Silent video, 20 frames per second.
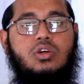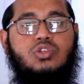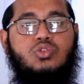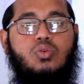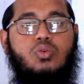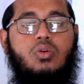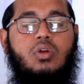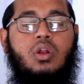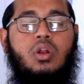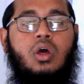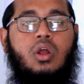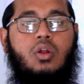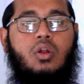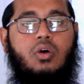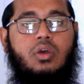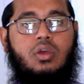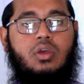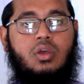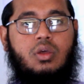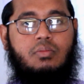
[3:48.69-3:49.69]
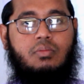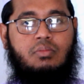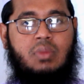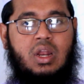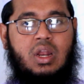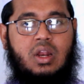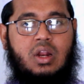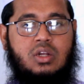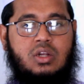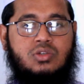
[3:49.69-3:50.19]
সন্না নয়
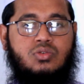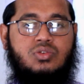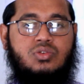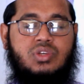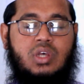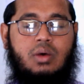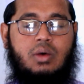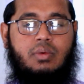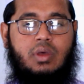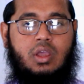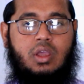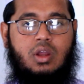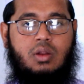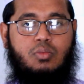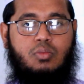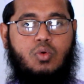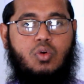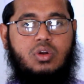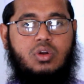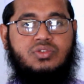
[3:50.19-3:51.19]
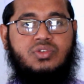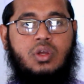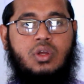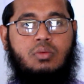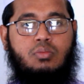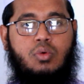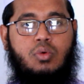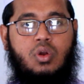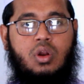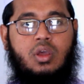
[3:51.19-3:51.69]
বাল্লা রাসুল সাহাবাই করেছেন
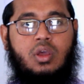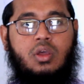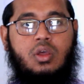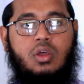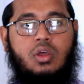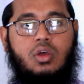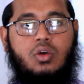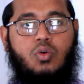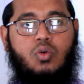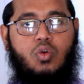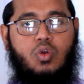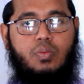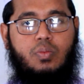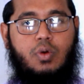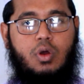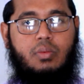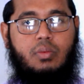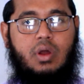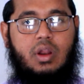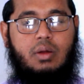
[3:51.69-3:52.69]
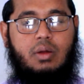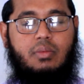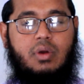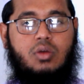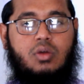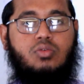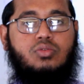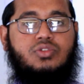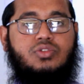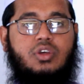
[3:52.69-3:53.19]
বলে কোনো প্রমাণ আমরা
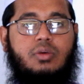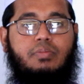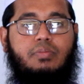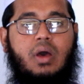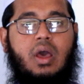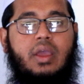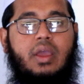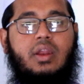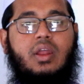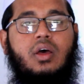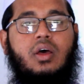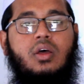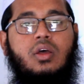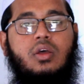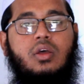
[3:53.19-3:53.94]
খুঁজে পাই না